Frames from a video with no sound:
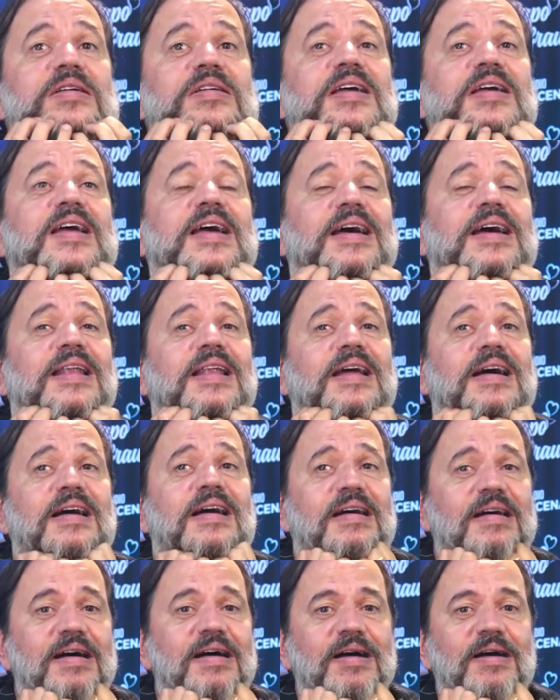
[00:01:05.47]

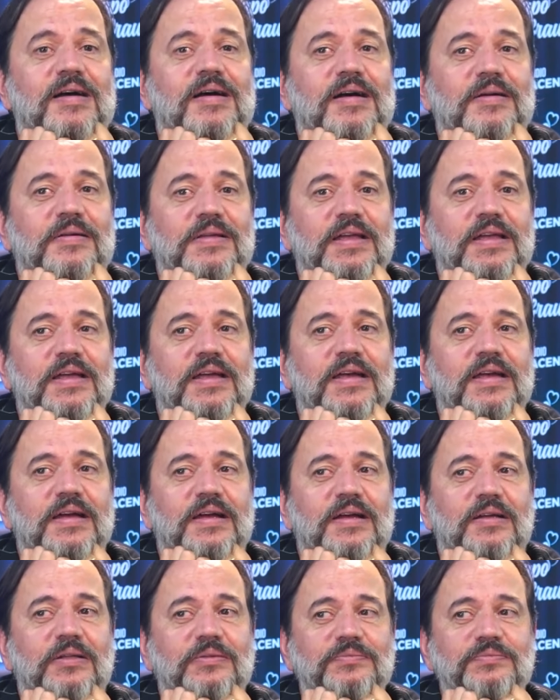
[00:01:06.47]
Ela é,
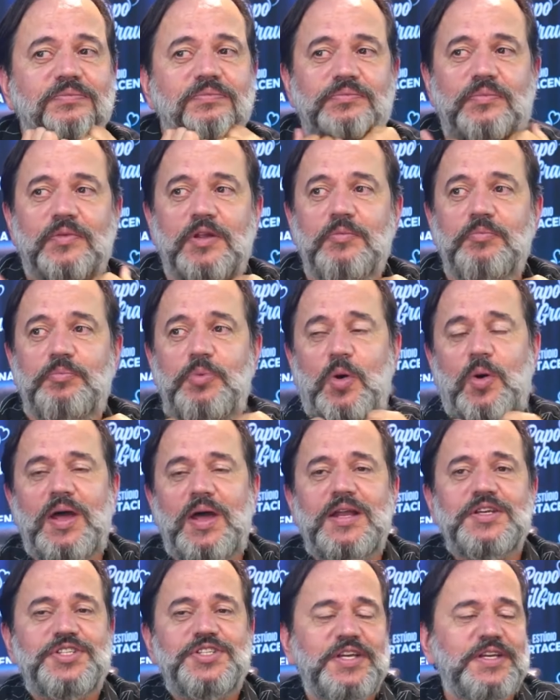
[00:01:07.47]
porra,
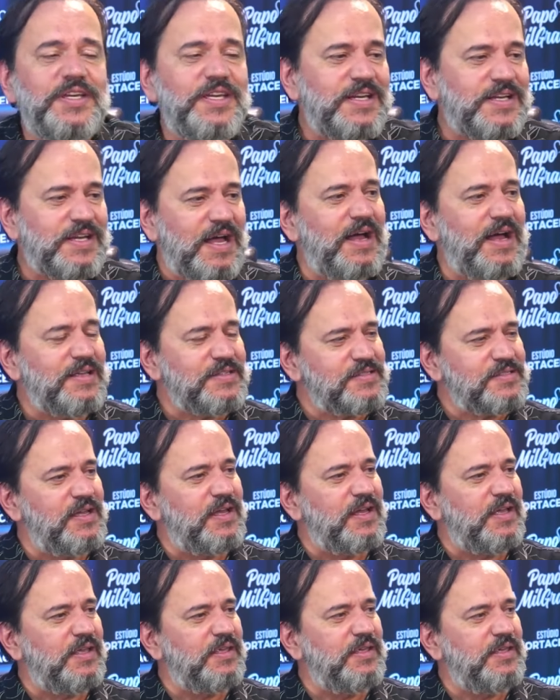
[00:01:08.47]
ela chega em
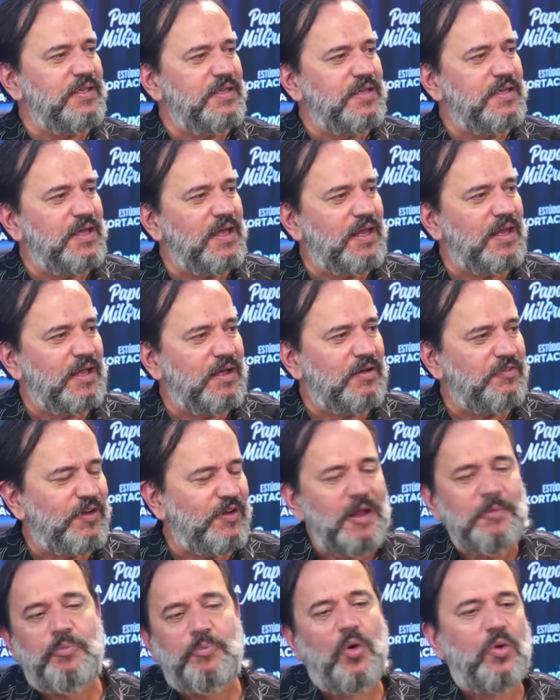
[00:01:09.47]
casa e ela
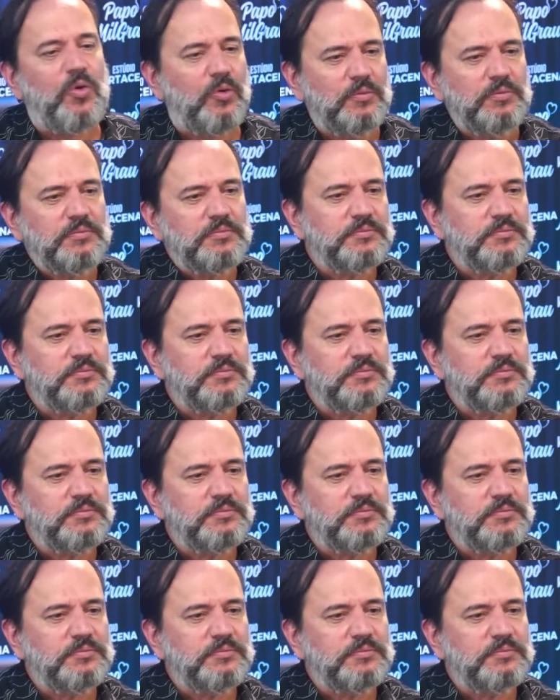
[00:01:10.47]
fala pouco.